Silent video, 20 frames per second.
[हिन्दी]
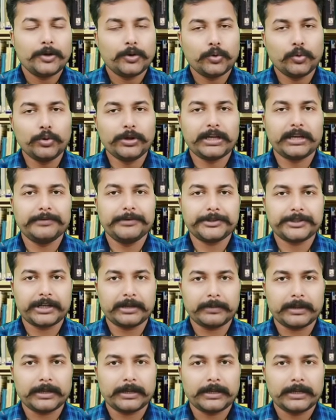उनके विषय
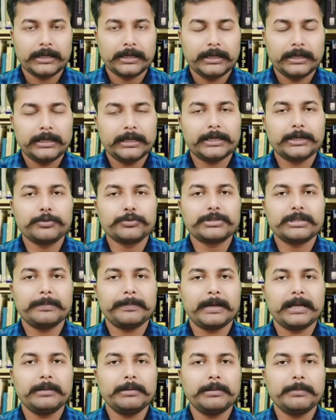में लेकिन उससे
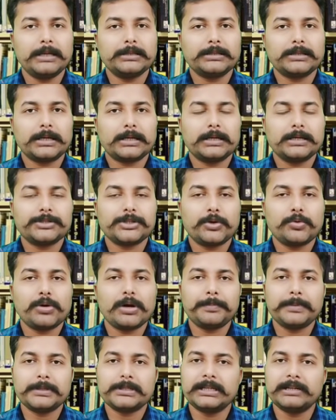पहले मैं बात करना चाहूँगा
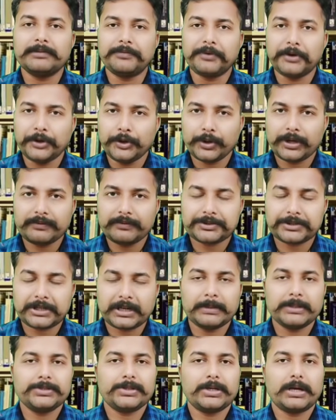पिछली वीडियो के विषय
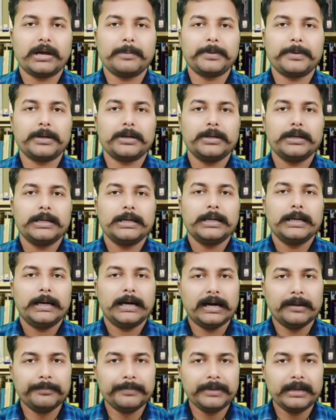में जहाँ पर
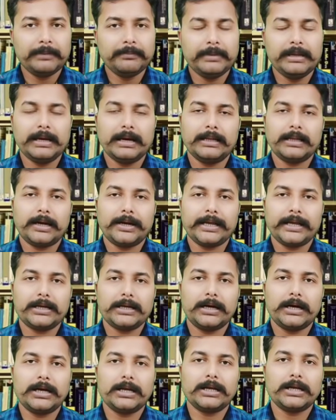हमने मियाँ लांडे
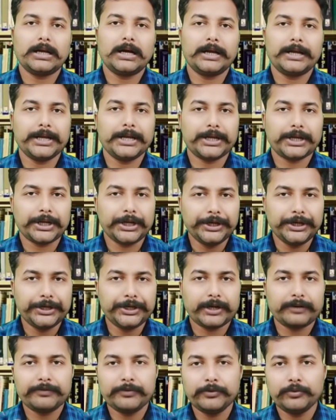खान का एक
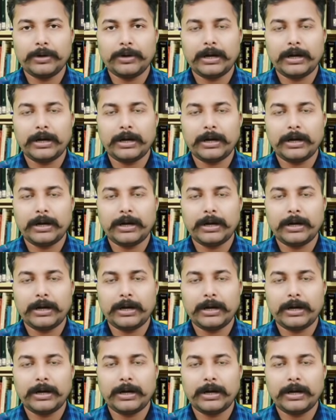इंटरव्यू